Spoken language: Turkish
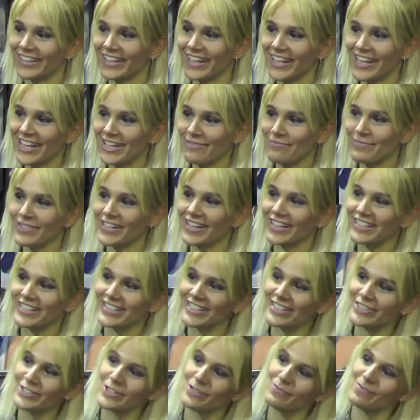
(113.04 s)
Evet. Biraz da
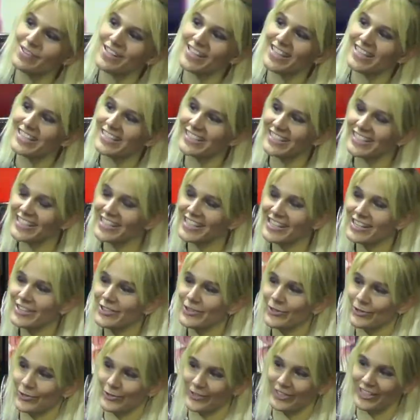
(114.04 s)
şöyle bir eskilere
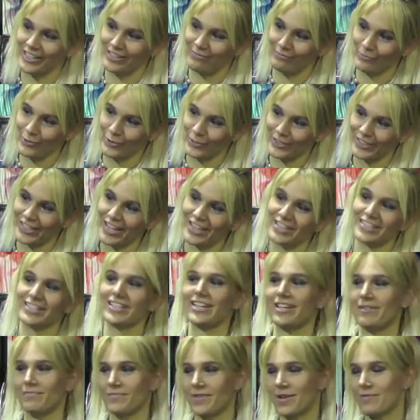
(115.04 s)
götürelim. Nostalji de
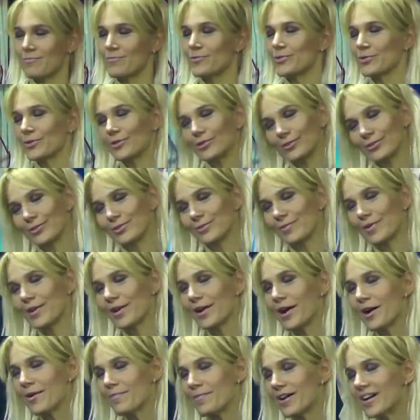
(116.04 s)
yapmış oluruz
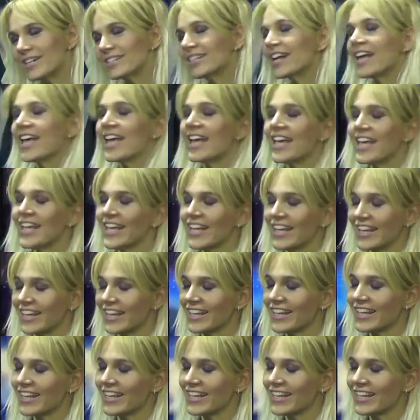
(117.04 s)
beraber. E,
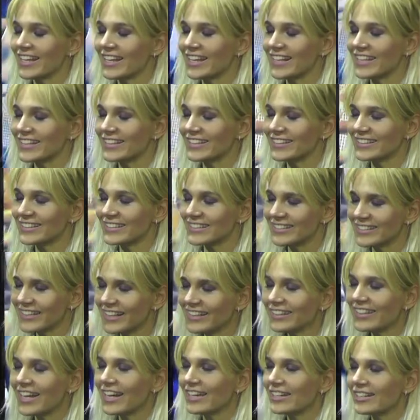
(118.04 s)

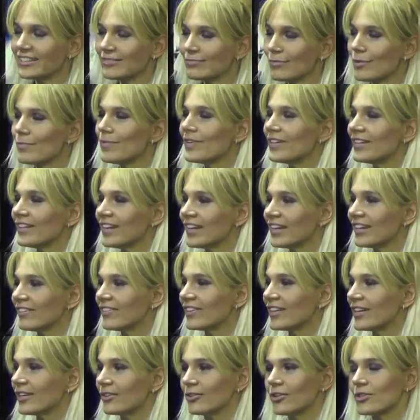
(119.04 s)
neden mobilyaya ve
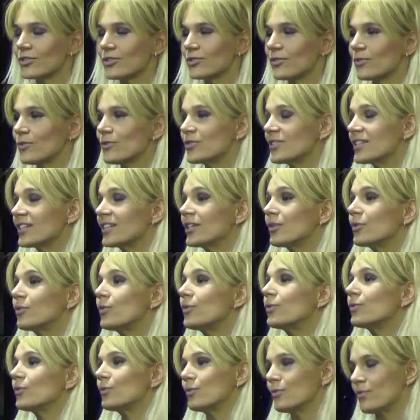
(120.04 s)
dekorasyona öncelikle
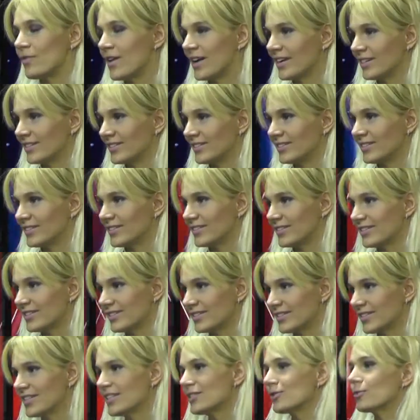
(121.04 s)
gönül verdiniz?
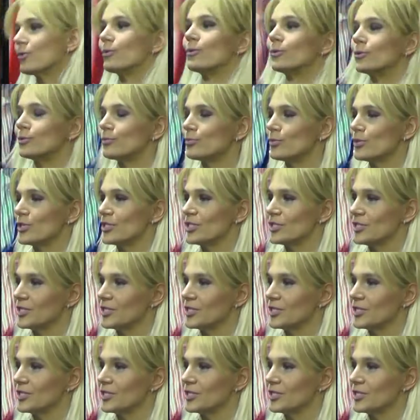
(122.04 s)
Nasıl oldu bu iş?